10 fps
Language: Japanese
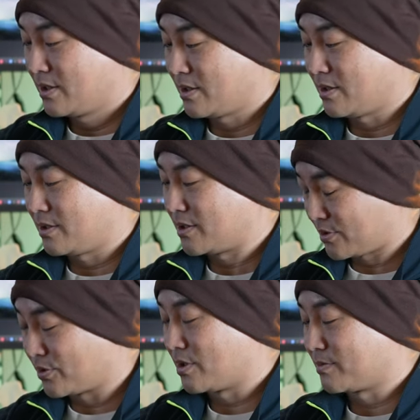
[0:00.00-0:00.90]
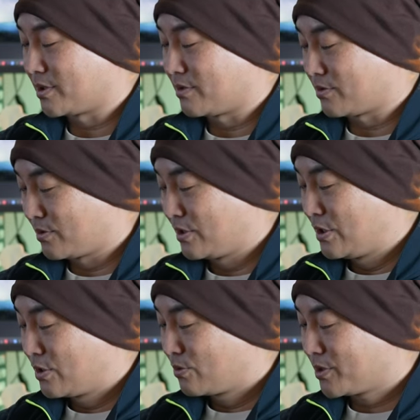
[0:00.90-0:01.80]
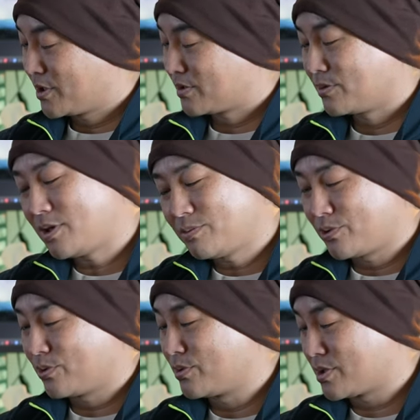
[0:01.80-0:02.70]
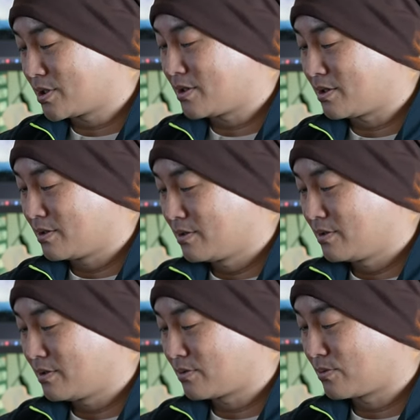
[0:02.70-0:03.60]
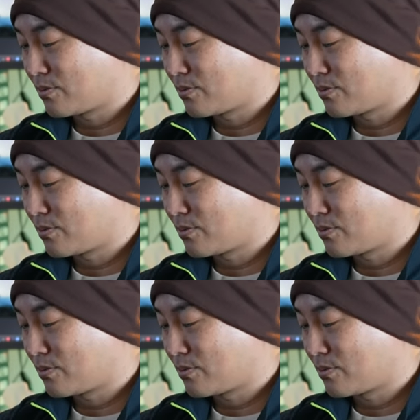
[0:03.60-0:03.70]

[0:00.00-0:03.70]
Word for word: えー、ヒストグラムが出ると。このヒストグラムの表示が、えーと、